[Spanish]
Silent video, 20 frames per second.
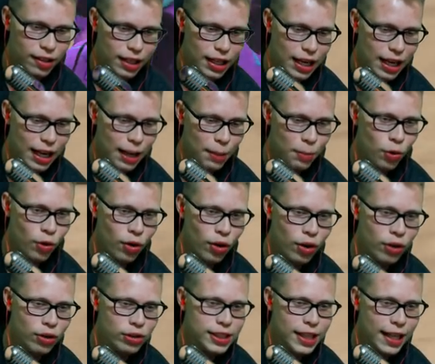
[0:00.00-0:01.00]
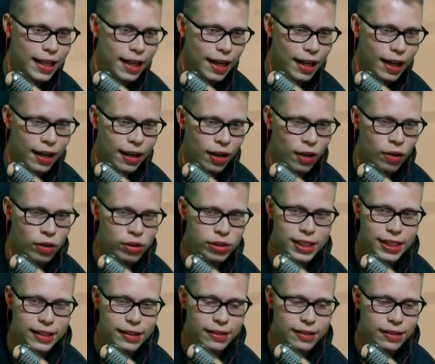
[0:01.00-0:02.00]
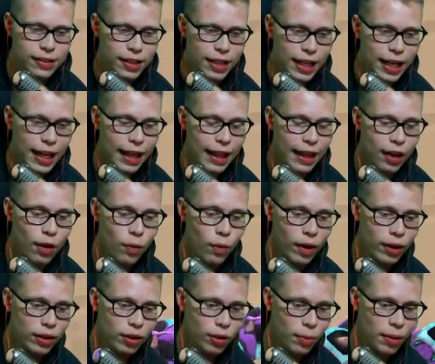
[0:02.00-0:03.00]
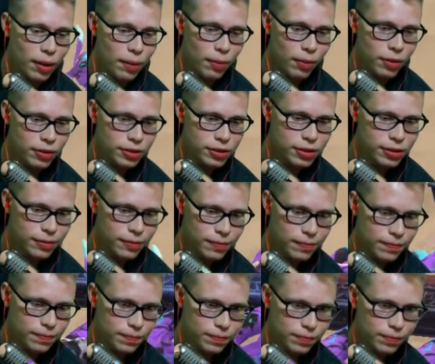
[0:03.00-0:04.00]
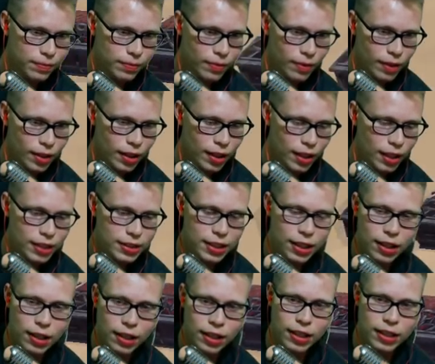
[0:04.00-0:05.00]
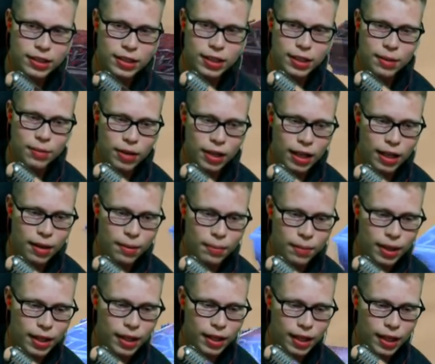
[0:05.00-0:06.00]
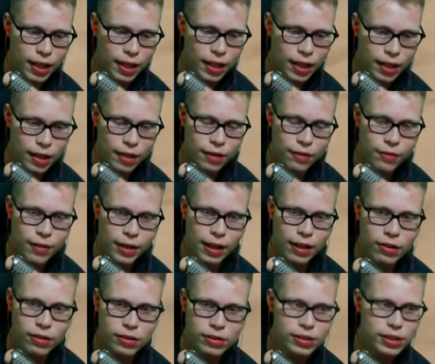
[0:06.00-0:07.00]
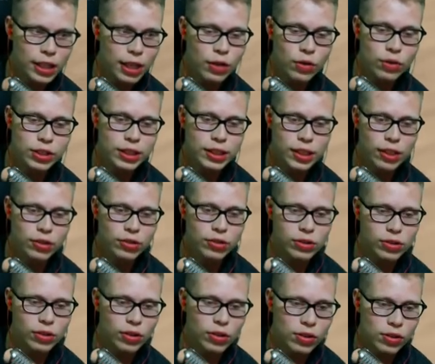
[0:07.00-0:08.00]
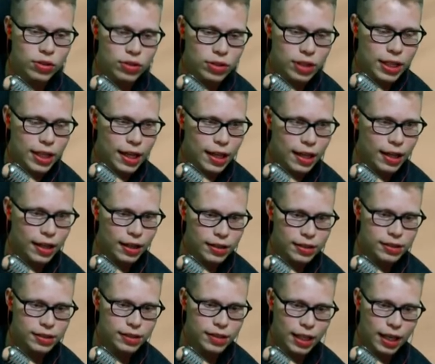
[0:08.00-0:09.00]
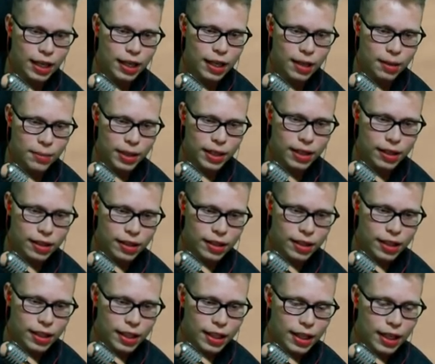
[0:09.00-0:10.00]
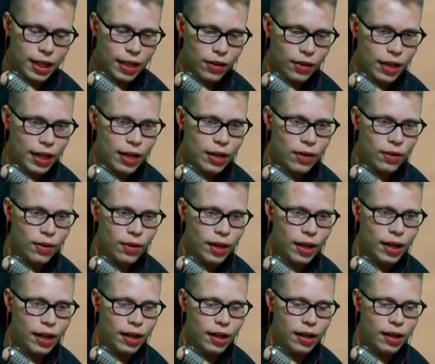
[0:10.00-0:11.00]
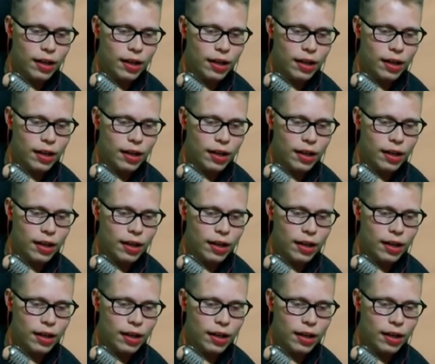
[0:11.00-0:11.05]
La mugrosa de la grosa. Quedan cuatro vivos. Ya se, ya se llevó el arma el Fredox. No sé si los dos otros dos que quedan tengan arma. Creo que no, ¿eh?